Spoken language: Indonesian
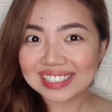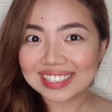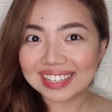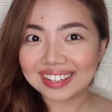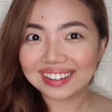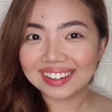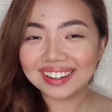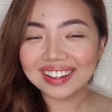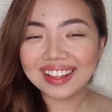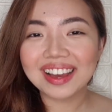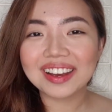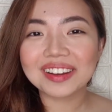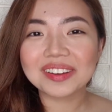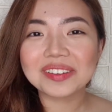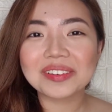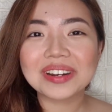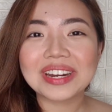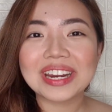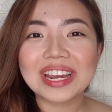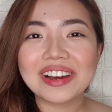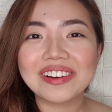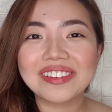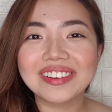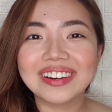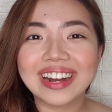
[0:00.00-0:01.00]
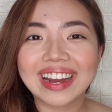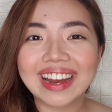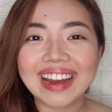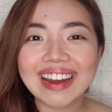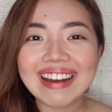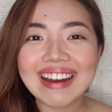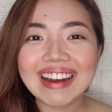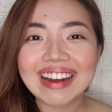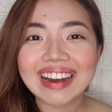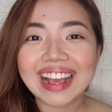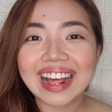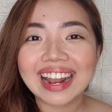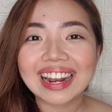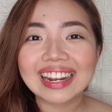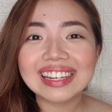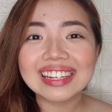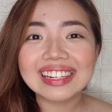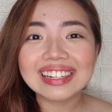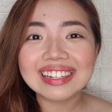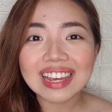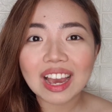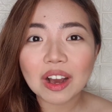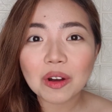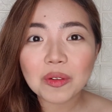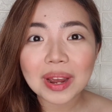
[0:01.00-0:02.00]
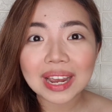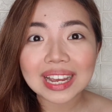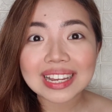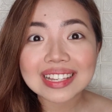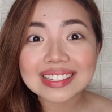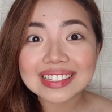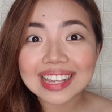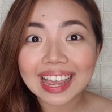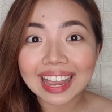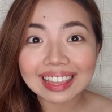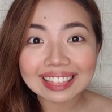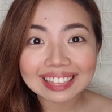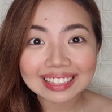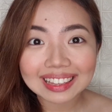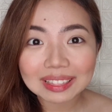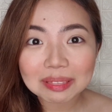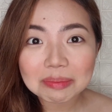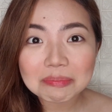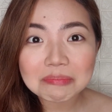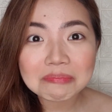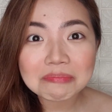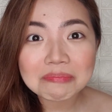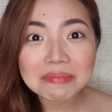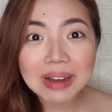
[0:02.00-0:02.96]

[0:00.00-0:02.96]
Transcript: channel, aku Audrey dan kali ini aku excited